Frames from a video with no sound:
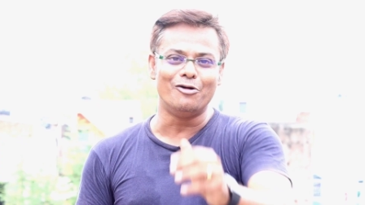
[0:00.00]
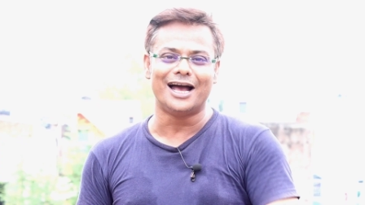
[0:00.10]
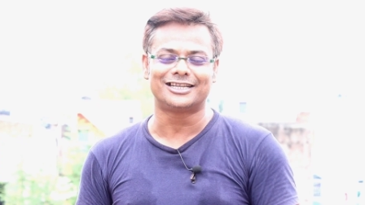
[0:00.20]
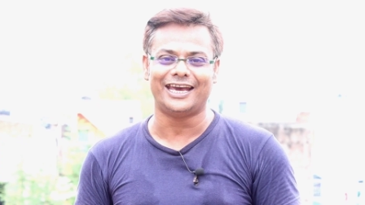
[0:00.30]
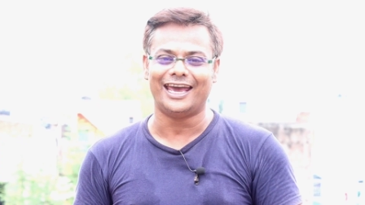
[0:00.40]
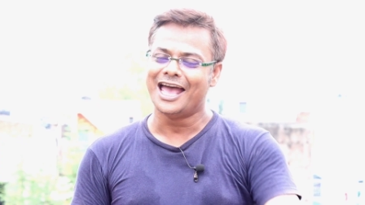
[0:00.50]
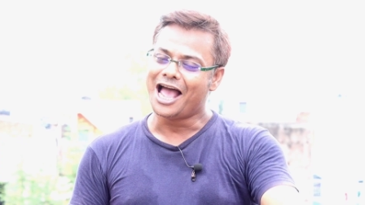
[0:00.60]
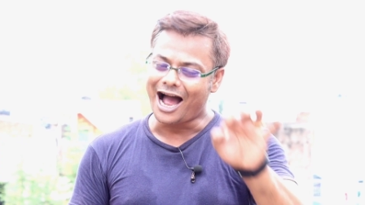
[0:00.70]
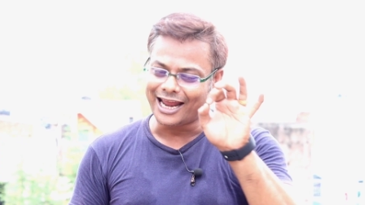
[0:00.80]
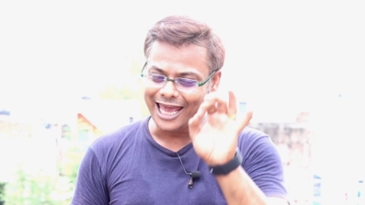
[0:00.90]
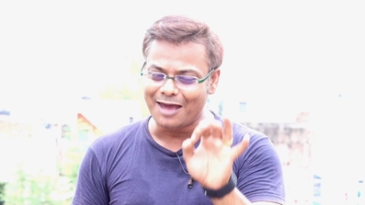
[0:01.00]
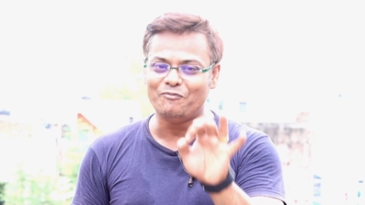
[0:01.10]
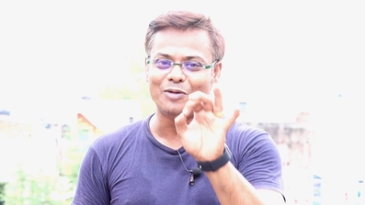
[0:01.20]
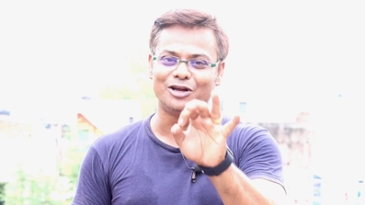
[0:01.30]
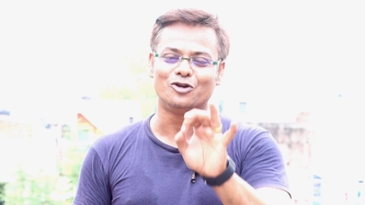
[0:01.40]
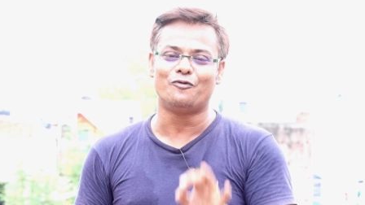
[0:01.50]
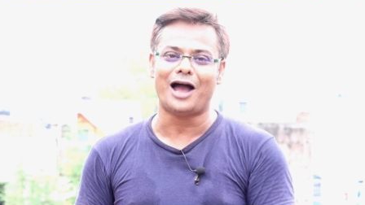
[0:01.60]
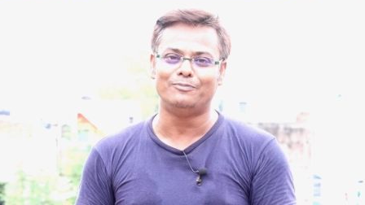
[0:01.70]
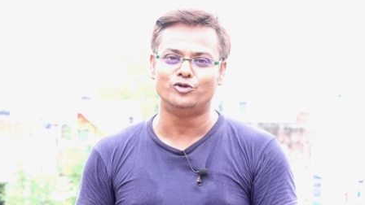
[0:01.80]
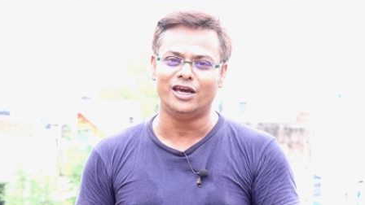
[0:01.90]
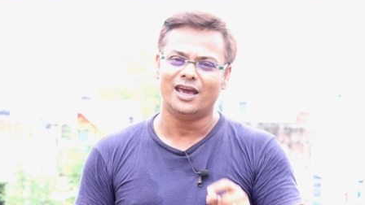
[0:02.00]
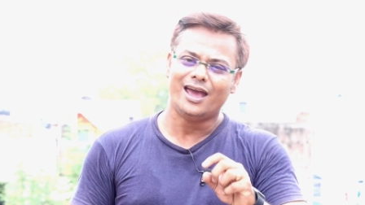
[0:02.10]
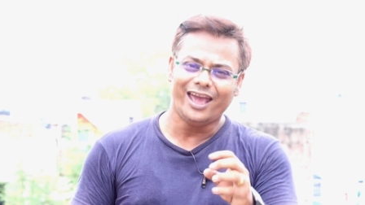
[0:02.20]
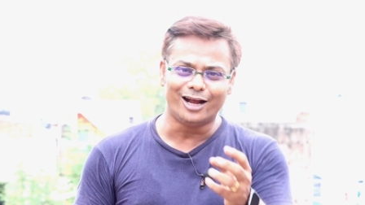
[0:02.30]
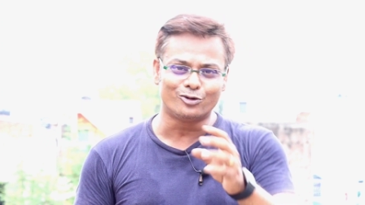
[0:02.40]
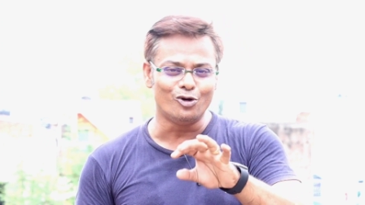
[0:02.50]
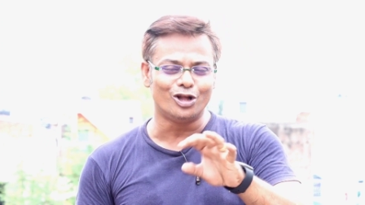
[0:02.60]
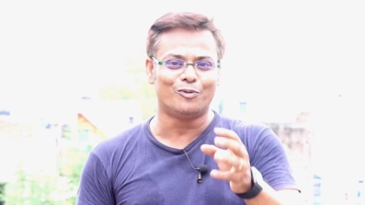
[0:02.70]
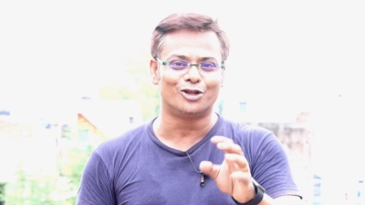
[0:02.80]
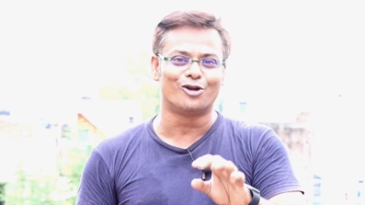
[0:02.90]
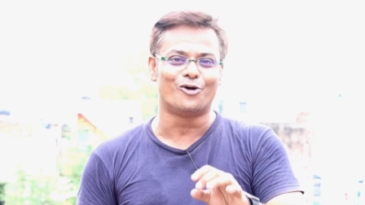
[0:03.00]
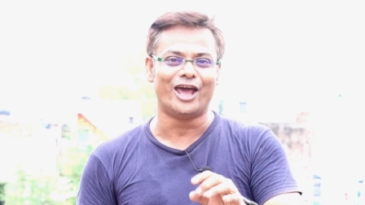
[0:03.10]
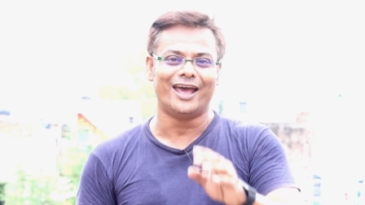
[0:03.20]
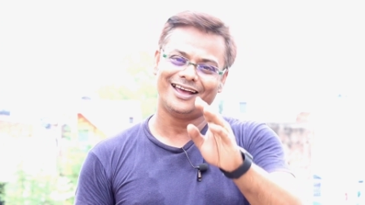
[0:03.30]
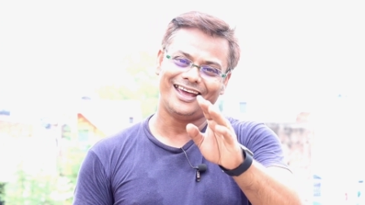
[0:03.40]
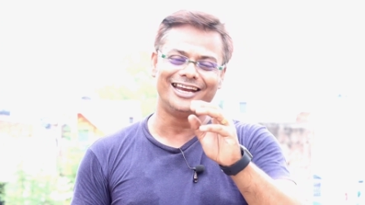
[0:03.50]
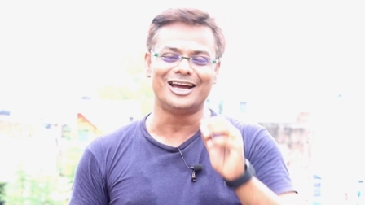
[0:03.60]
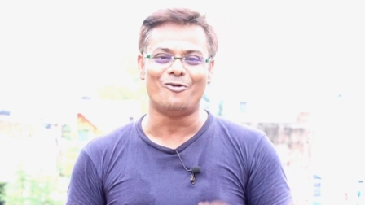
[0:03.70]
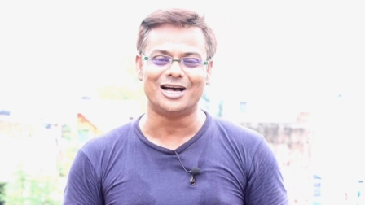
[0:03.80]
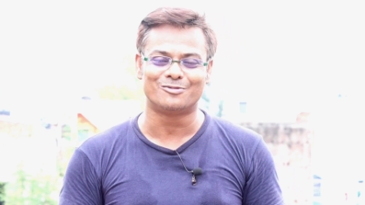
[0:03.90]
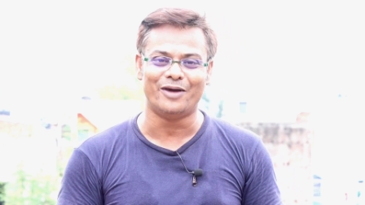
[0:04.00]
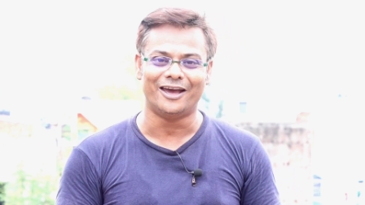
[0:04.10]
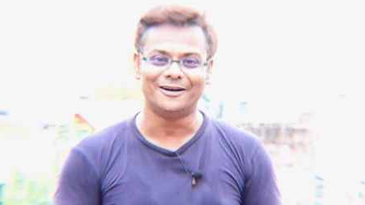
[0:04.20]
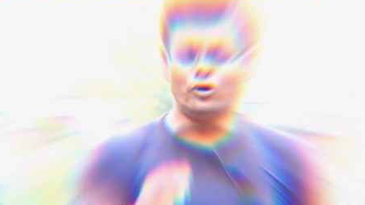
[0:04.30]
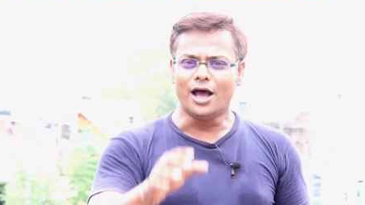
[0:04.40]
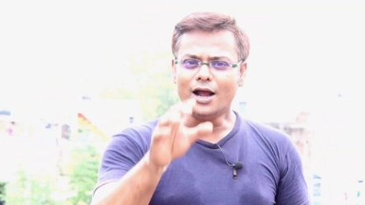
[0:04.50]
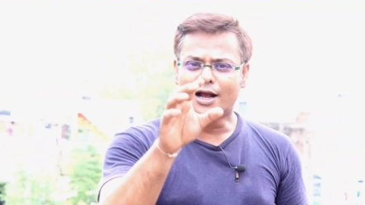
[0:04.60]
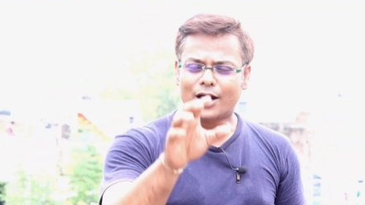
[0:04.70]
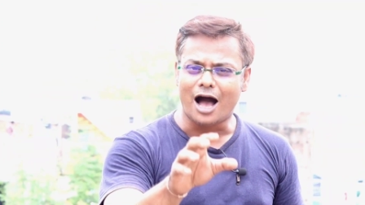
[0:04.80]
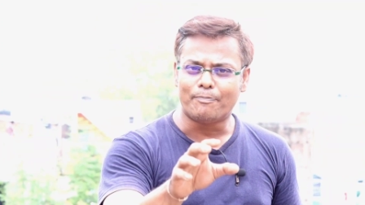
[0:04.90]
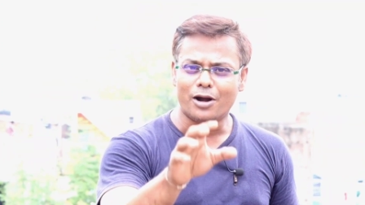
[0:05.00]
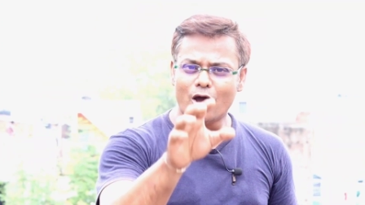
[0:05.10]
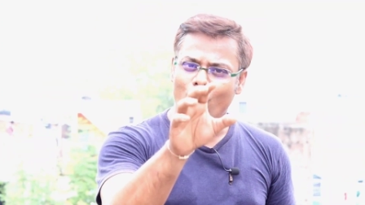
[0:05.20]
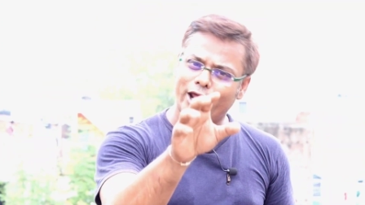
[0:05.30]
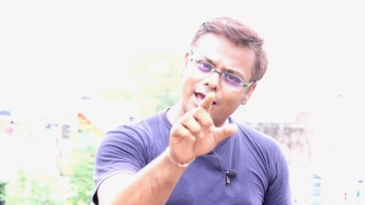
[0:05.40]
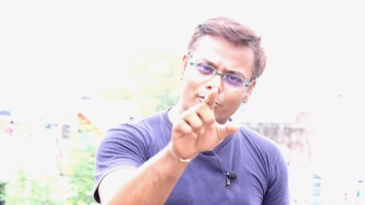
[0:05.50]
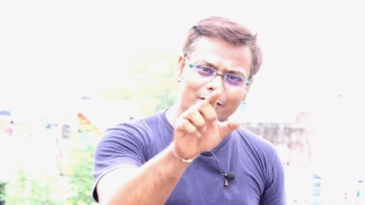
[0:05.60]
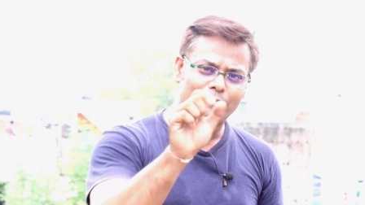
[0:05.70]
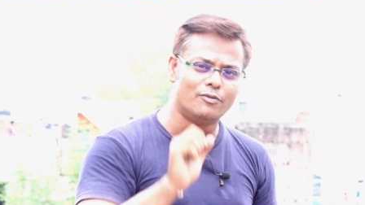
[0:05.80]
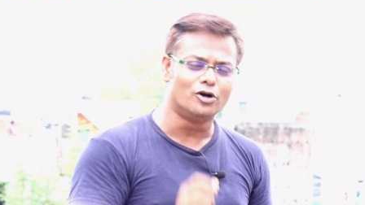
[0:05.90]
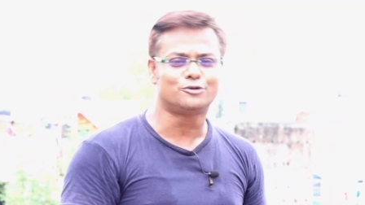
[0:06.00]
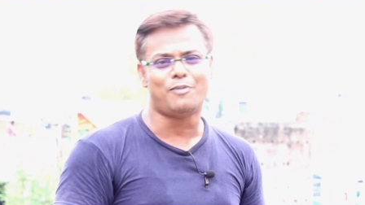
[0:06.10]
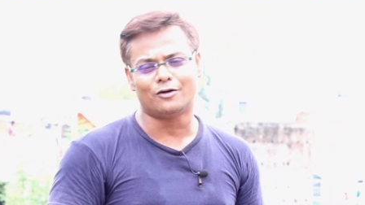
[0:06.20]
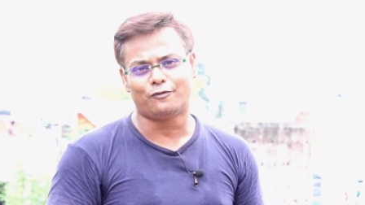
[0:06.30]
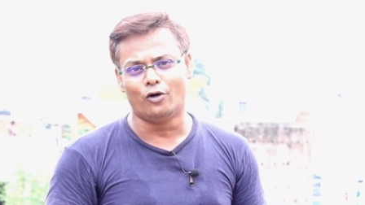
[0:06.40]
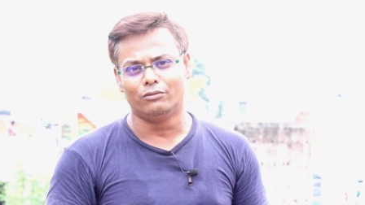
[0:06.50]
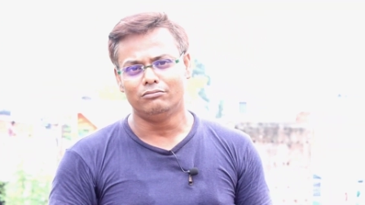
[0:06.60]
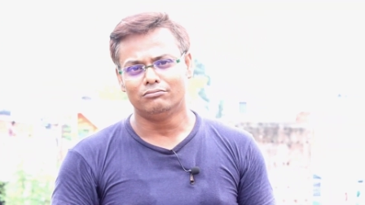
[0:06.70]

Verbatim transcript: কেমন লাগছে আর এম ফিফটি টু ফাইভ জি একটু রদ বদল করে এটাও আসবে বন্ধুরা আপনারা অনেকেই বোধহয় ভিভোর স্মার্টফোন